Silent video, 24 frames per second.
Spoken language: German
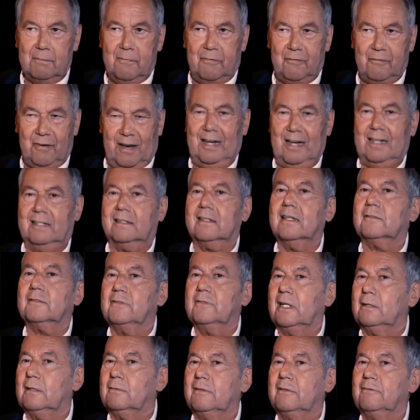Freitag,
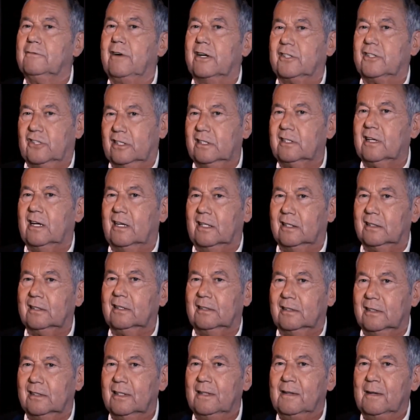war immer Wäschetag.
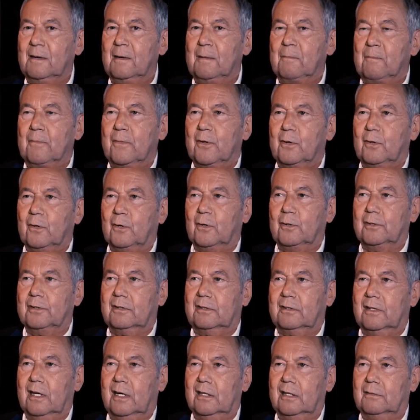
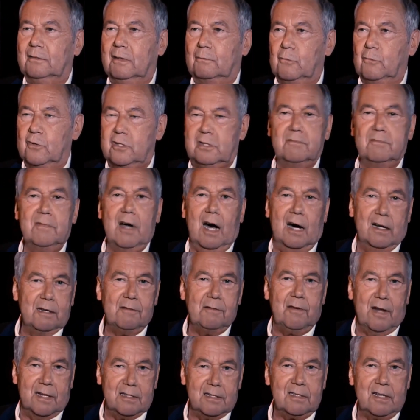Und da mussten wir alle
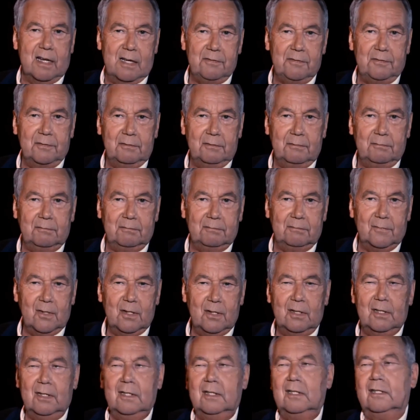fleißig helfen.
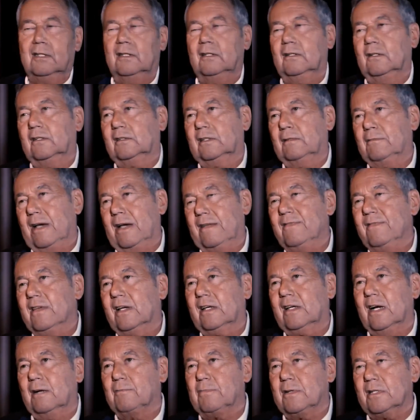Und am Ende
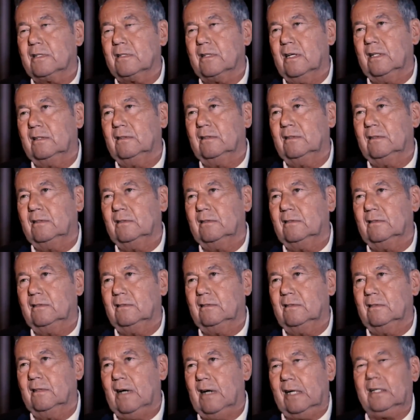gab es dann
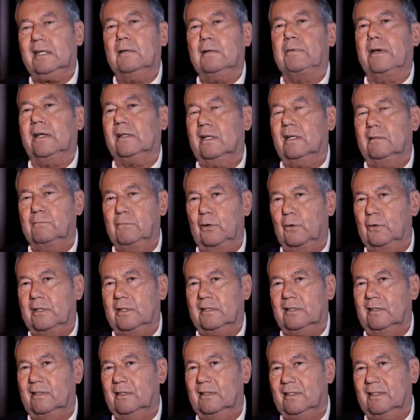
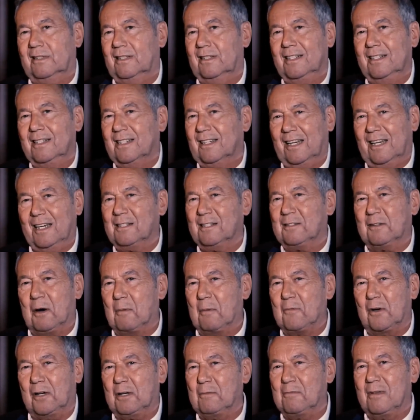Hackepeterbrötchen. Das kennt kaum
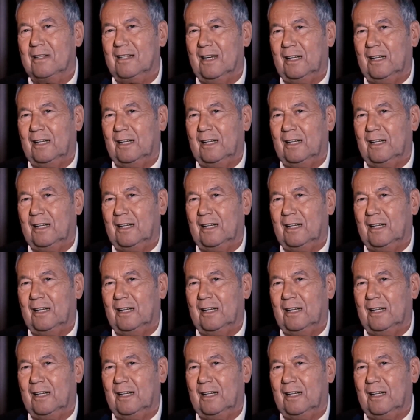noch jemand.